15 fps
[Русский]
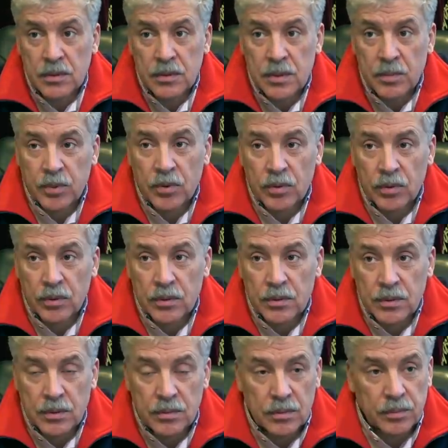с определенной
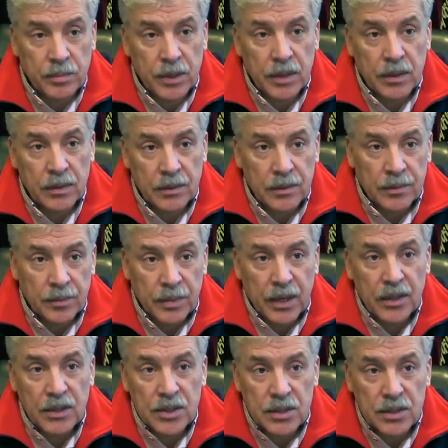скажем, э,
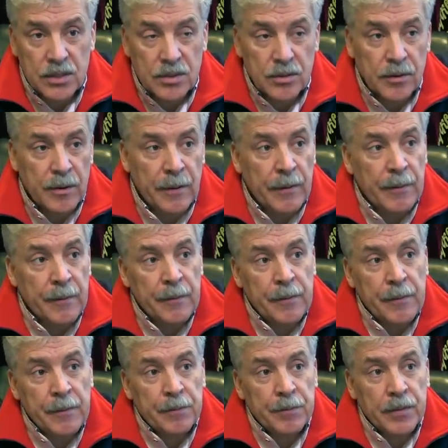периодичностью,
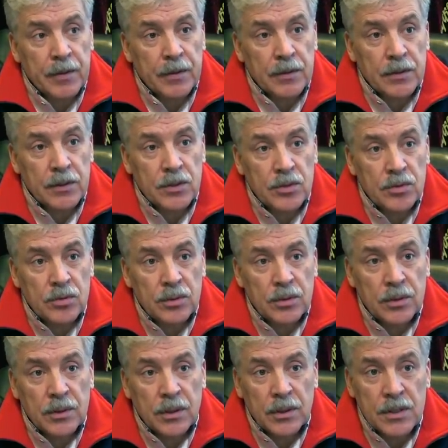вот, ну,
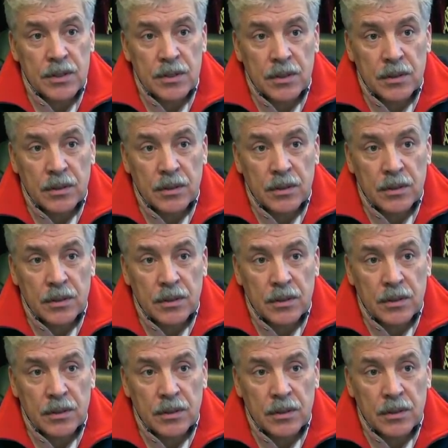еще и на нас